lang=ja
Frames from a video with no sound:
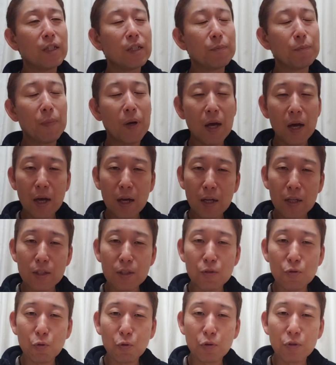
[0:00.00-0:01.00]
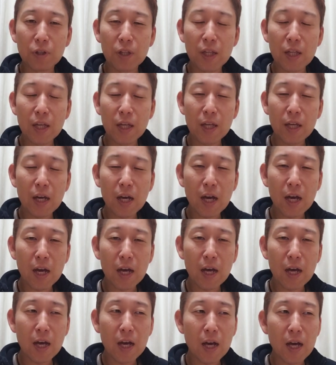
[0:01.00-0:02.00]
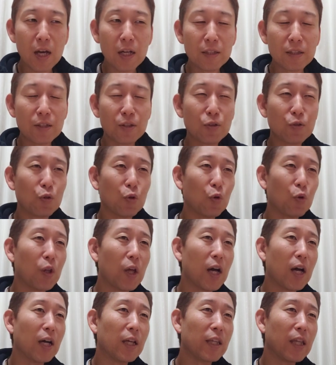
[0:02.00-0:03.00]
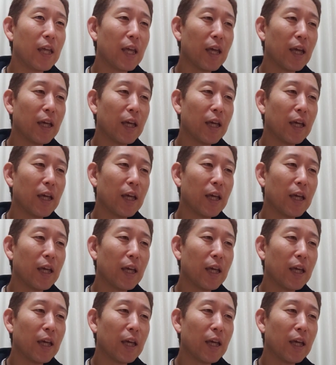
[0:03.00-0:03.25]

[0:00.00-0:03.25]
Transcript: まあ、女性アーティストの中で、